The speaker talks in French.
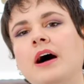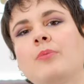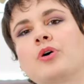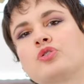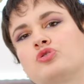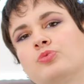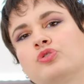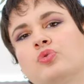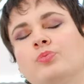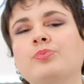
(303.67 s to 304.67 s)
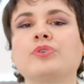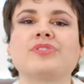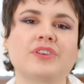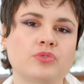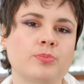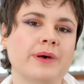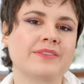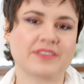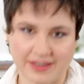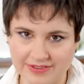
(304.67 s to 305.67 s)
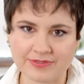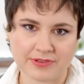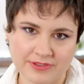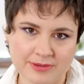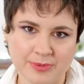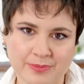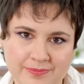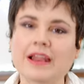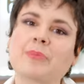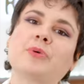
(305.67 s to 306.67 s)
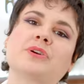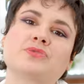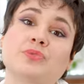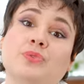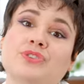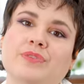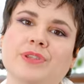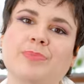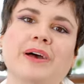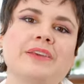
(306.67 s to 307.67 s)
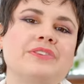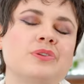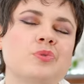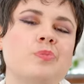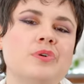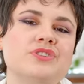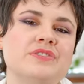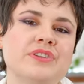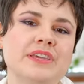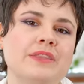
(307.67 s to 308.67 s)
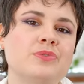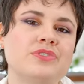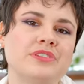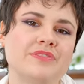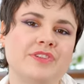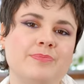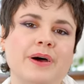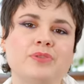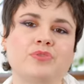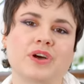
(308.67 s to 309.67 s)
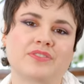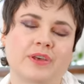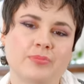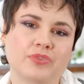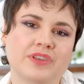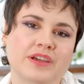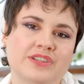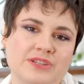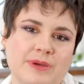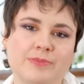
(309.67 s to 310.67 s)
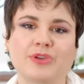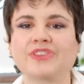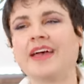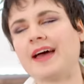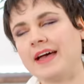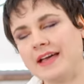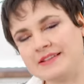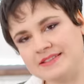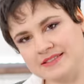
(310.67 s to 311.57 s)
à moins que je me trompe, ça se passe assez facilement. La première chose dont j'ai envie de parler, c'est que manger vegan ne signifie pas devoir s'imposer un régime alimentaire, elle